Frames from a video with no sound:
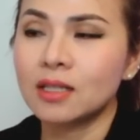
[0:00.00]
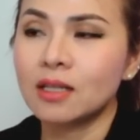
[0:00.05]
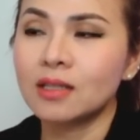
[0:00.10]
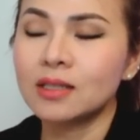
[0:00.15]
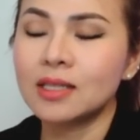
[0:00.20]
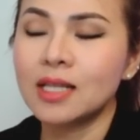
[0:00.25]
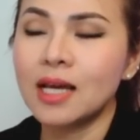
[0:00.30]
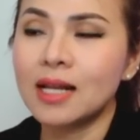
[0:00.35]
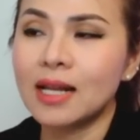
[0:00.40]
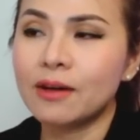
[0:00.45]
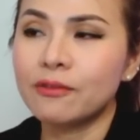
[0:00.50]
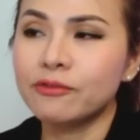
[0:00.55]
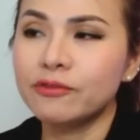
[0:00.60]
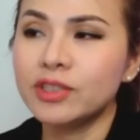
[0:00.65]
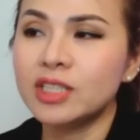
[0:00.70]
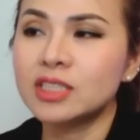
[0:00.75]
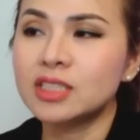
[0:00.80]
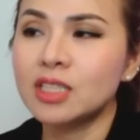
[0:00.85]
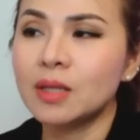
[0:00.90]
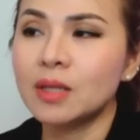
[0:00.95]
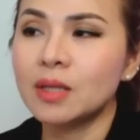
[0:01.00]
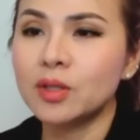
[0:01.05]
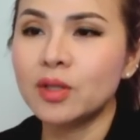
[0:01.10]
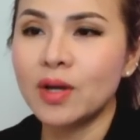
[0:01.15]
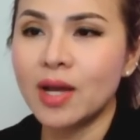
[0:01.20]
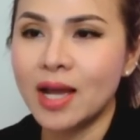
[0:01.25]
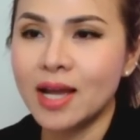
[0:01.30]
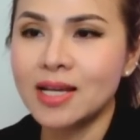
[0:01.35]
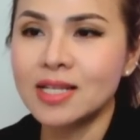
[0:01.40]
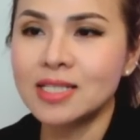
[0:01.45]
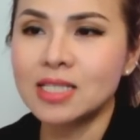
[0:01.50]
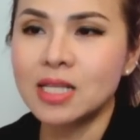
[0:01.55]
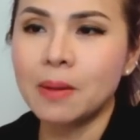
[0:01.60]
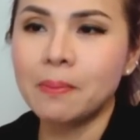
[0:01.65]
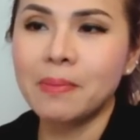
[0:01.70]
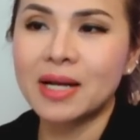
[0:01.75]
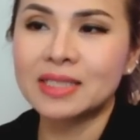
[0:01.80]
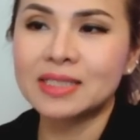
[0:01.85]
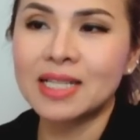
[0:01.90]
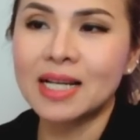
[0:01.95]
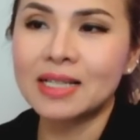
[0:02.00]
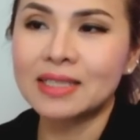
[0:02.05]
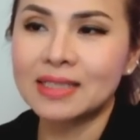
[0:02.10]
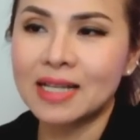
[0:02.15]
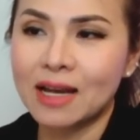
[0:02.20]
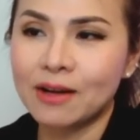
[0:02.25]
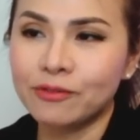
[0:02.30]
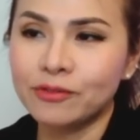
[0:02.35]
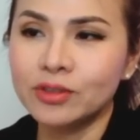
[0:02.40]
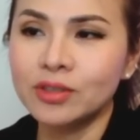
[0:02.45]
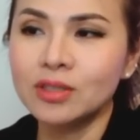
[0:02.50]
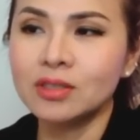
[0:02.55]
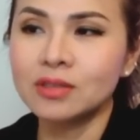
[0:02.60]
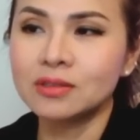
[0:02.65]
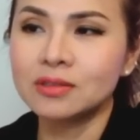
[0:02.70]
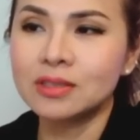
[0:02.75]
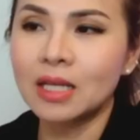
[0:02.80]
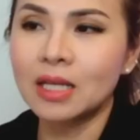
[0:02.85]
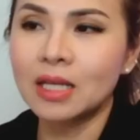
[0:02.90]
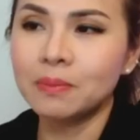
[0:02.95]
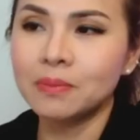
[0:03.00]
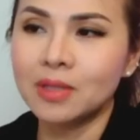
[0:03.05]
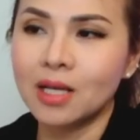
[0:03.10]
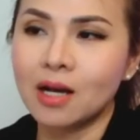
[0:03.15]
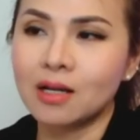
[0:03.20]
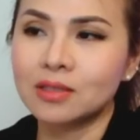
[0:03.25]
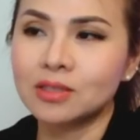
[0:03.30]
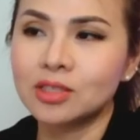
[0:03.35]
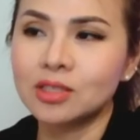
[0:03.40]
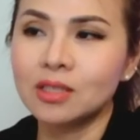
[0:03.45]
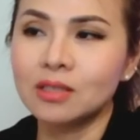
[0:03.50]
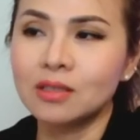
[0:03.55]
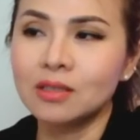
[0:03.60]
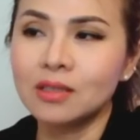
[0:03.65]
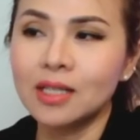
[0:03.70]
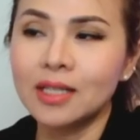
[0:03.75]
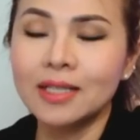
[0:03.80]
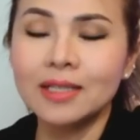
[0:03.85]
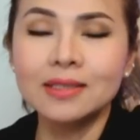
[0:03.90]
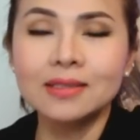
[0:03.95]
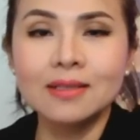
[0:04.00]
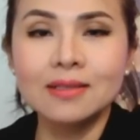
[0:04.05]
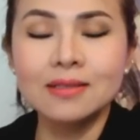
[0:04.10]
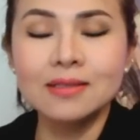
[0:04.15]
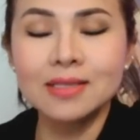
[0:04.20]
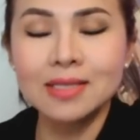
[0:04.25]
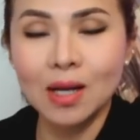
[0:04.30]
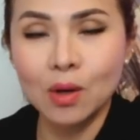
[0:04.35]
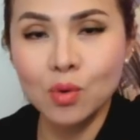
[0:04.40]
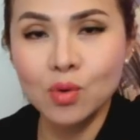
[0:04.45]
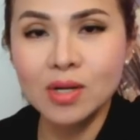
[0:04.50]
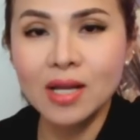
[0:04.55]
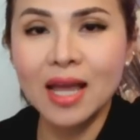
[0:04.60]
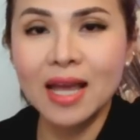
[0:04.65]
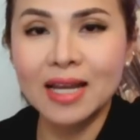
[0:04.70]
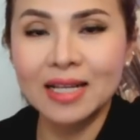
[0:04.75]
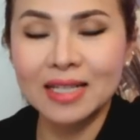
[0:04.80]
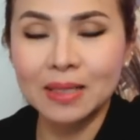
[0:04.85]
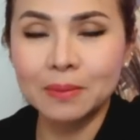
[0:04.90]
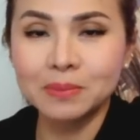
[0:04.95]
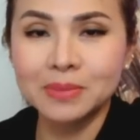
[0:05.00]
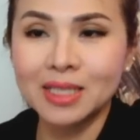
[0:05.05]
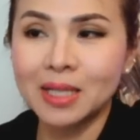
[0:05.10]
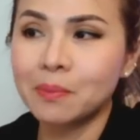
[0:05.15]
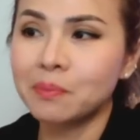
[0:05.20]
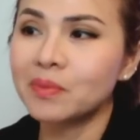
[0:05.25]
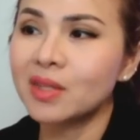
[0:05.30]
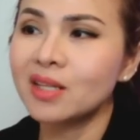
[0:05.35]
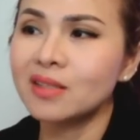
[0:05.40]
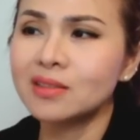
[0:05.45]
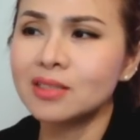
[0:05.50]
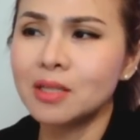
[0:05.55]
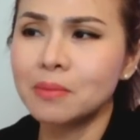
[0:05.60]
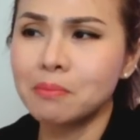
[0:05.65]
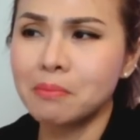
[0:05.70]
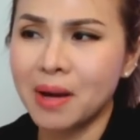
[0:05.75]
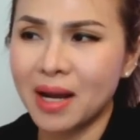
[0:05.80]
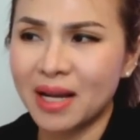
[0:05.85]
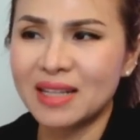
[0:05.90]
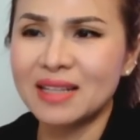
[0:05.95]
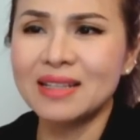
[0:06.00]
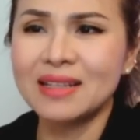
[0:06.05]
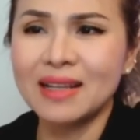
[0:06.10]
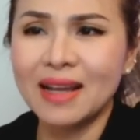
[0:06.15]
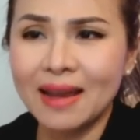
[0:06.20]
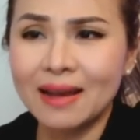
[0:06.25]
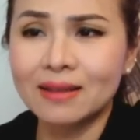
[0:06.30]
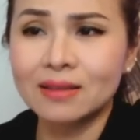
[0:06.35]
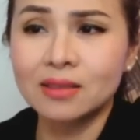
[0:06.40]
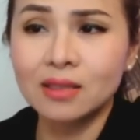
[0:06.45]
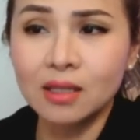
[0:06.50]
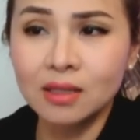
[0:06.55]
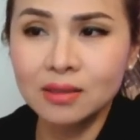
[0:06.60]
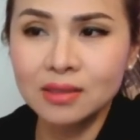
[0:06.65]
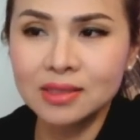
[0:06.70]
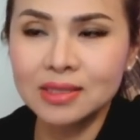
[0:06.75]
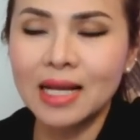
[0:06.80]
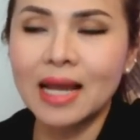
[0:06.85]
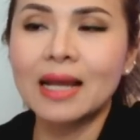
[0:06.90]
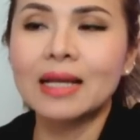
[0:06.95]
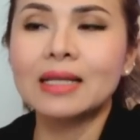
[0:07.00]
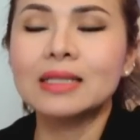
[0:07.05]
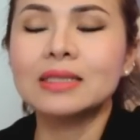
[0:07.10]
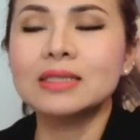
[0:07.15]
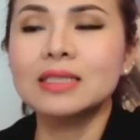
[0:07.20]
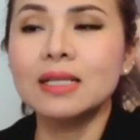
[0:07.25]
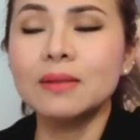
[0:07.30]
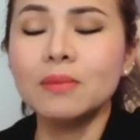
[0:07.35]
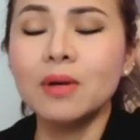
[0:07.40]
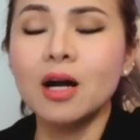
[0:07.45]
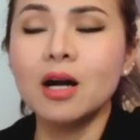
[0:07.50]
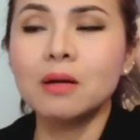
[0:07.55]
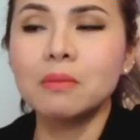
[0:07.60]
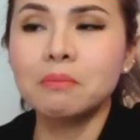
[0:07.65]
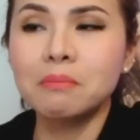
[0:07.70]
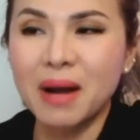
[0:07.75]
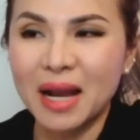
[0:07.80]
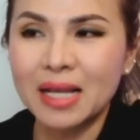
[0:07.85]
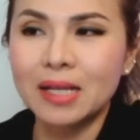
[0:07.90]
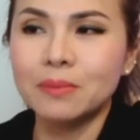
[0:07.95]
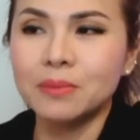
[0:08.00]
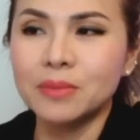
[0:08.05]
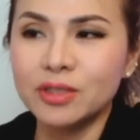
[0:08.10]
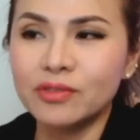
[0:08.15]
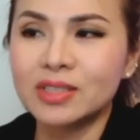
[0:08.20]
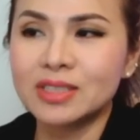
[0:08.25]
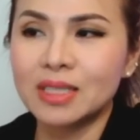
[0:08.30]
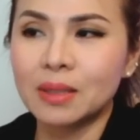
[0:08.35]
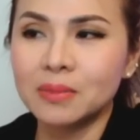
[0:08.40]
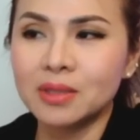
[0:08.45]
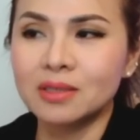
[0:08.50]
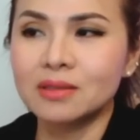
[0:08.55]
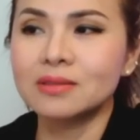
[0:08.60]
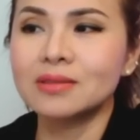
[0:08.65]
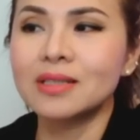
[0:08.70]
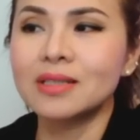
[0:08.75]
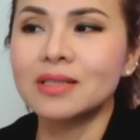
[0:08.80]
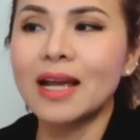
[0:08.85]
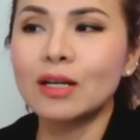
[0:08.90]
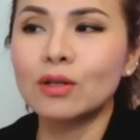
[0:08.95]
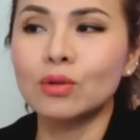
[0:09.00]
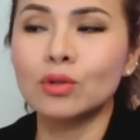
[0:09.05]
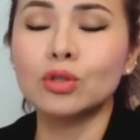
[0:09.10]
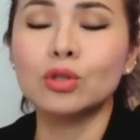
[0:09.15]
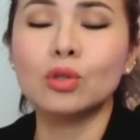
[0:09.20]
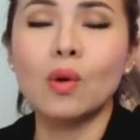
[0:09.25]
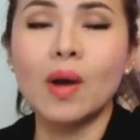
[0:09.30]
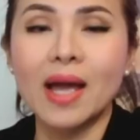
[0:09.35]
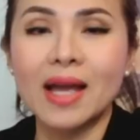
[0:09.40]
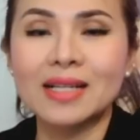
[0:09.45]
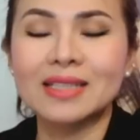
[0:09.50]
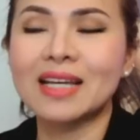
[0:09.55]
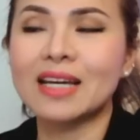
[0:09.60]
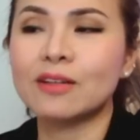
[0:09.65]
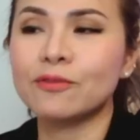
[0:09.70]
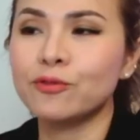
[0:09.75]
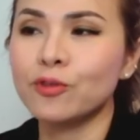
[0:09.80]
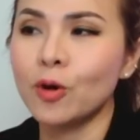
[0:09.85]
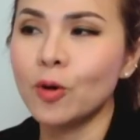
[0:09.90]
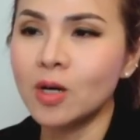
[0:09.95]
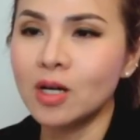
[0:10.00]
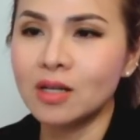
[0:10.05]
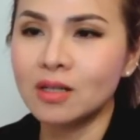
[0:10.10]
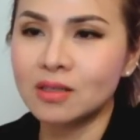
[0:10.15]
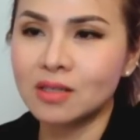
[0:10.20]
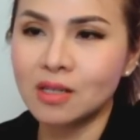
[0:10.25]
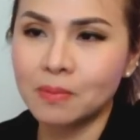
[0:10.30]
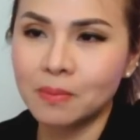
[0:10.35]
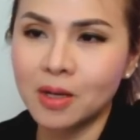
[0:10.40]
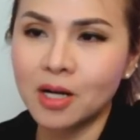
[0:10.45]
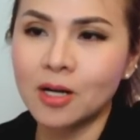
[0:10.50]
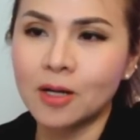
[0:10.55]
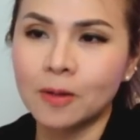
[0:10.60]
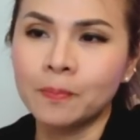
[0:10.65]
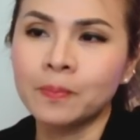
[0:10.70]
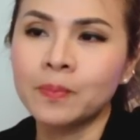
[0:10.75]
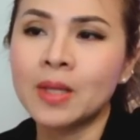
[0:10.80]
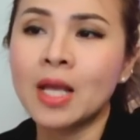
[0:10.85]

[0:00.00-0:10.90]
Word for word: có tên là VWS, bãi rác Đa Phước tiếp nhận xử lý từ 6.500 đến trên 7.000 tấn rác, chiếm hơn 70% lượng rác của toàn thành phố Herkimer.